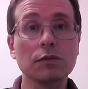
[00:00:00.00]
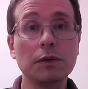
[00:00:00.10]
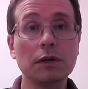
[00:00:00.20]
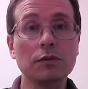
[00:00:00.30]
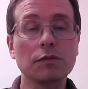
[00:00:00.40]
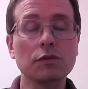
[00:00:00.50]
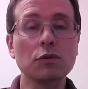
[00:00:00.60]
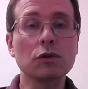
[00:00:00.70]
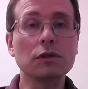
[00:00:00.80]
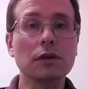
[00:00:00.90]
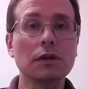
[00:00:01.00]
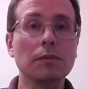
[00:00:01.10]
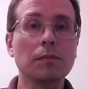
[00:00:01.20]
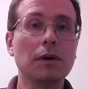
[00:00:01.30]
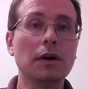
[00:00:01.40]
первого взноса
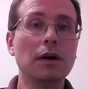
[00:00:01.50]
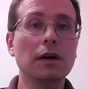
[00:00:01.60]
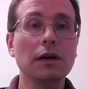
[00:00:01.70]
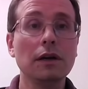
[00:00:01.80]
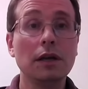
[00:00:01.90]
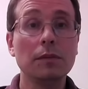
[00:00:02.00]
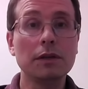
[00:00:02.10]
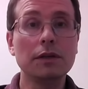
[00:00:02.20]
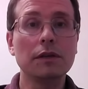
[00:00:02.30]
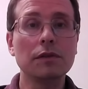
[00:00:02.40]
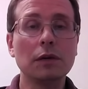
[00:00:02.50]
по ипотеке,